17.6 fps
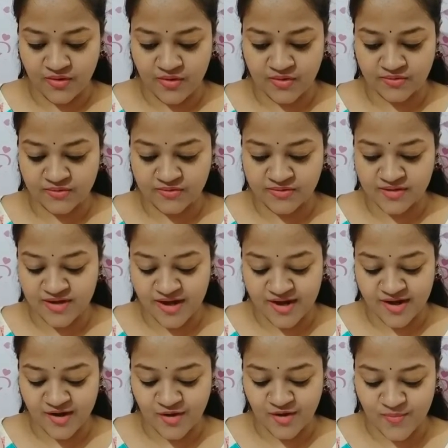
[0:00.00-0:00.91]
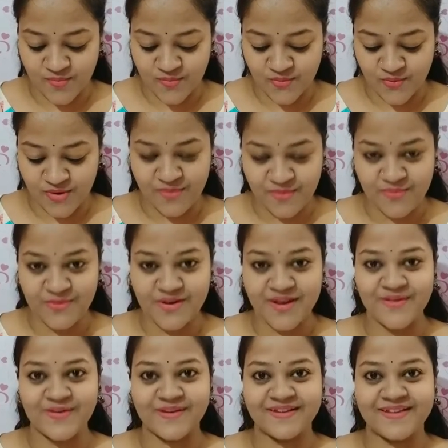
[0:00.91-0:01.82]
কতদিন আর এরকম বোকা
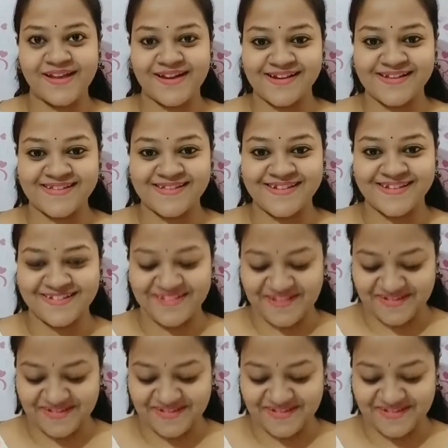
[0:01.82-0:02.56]
ভোলা হয়ে থাকা যায়